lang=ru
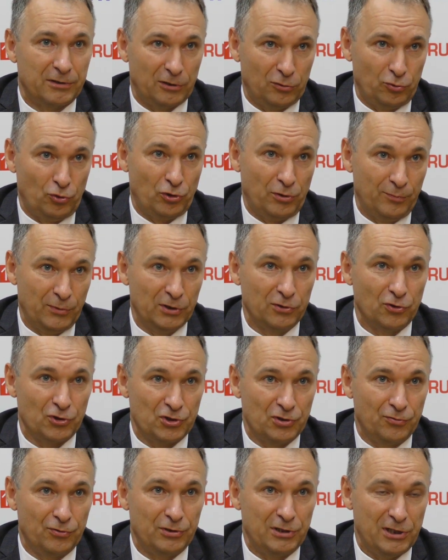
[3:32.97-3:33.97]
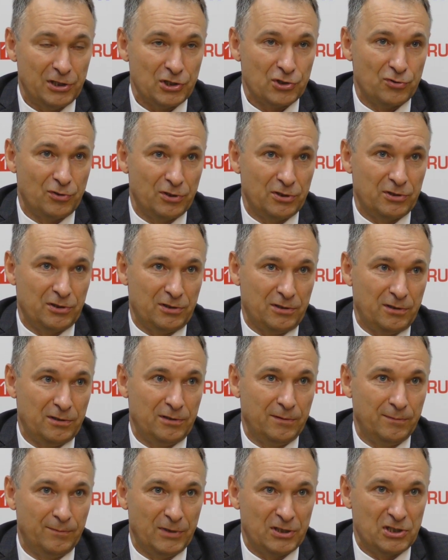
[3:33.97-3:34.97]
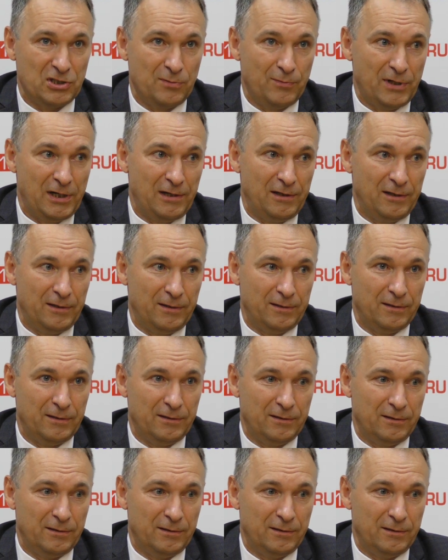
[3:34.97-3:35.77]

которые мы должны выдерживать а, максимально.